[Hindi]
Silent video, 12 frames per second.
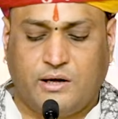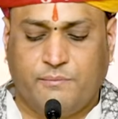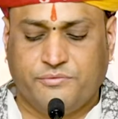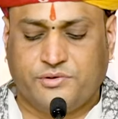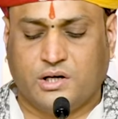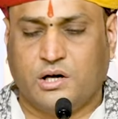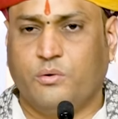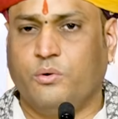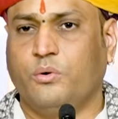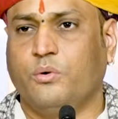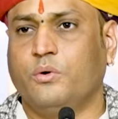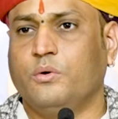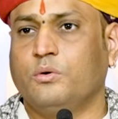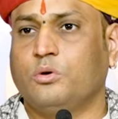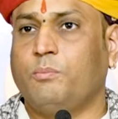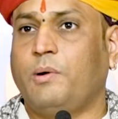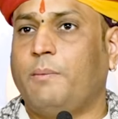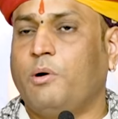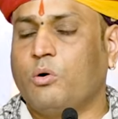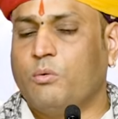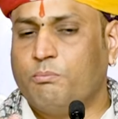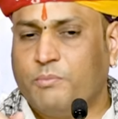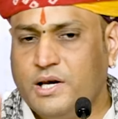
श्याम से कहो तो बाबा को